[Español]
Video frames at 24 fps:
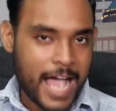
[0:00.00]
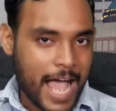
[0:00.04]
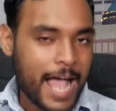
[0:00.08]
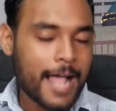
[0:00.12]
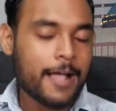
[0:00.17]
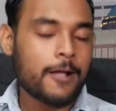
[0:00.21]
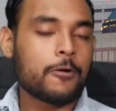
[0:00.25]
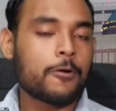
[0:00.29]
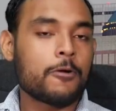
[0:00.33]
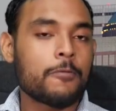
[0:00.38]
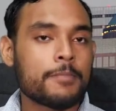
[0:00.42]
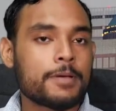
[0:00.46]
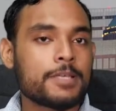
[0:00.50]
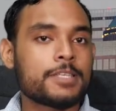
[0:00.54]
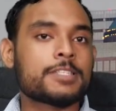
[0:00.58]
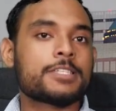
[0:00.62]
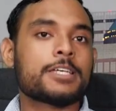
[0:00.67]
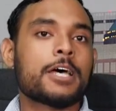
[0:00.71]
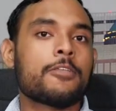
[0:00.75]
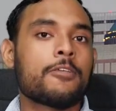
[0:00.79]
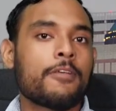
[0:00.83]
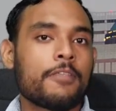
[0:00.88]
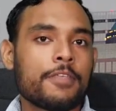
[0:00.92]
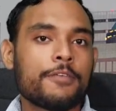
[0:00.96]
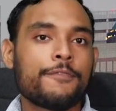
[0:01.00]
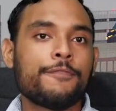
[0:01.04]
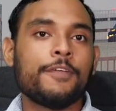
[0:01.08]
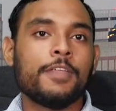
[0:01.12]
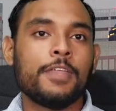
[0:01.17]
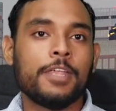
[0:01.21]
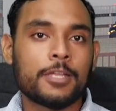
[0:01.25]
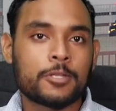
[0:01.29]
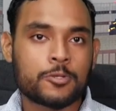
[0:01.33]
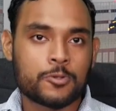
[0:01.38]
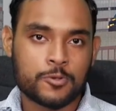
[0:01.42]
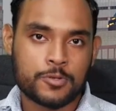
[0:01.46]
han comenzado a
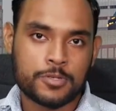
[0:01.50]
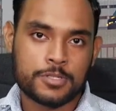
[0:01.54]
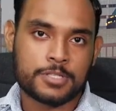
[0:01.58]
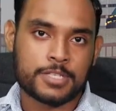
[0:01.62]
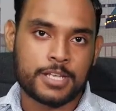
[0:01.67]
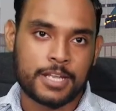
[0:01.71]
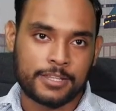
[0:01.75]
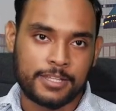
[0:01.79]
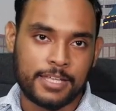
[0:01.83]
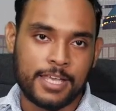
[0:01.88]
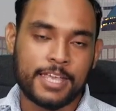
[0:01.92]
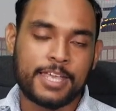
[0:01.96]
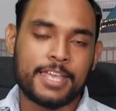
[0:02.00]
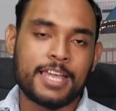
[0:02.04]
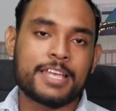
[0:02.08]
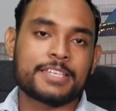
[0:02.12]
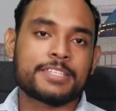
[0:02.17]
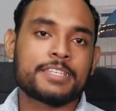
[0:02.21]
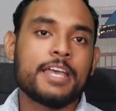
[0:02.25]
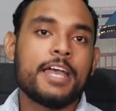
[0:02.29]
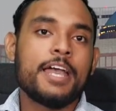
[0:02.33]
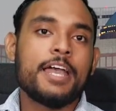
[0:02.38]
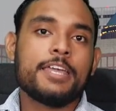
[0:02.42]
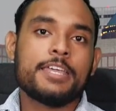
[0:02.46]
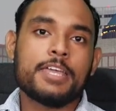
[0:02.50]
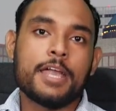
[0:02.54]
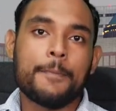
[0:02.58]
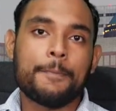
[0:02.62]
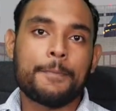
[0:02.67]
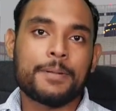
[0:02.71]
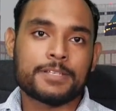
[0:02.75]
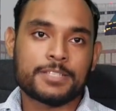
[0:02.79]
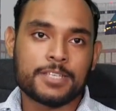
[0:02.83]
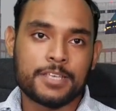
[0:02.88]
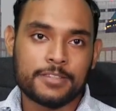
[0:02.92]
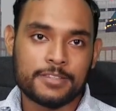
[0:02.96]
definir sus estrategias y a
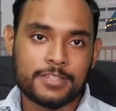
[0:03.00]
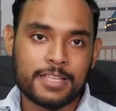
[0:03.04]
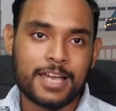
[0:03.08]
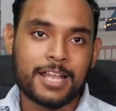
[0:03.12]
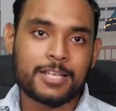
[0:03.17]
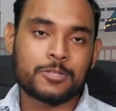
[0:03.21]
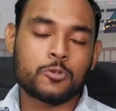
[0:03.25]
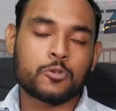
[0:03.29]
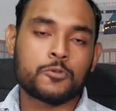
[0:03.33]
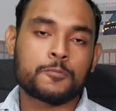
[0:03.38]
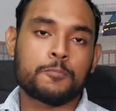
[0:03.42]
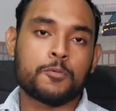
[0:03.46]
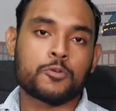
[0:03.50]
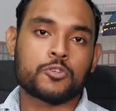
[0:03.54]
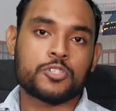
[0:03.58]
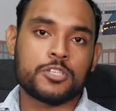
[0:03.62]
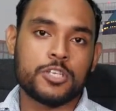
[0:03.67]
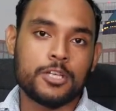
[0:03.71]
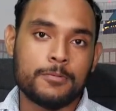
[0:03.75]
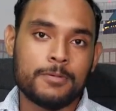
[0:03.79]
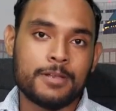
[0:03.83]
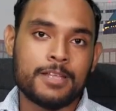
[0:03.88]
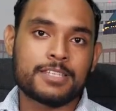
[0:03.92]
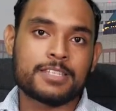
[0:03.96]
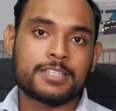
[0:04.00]
presentar a sus posibles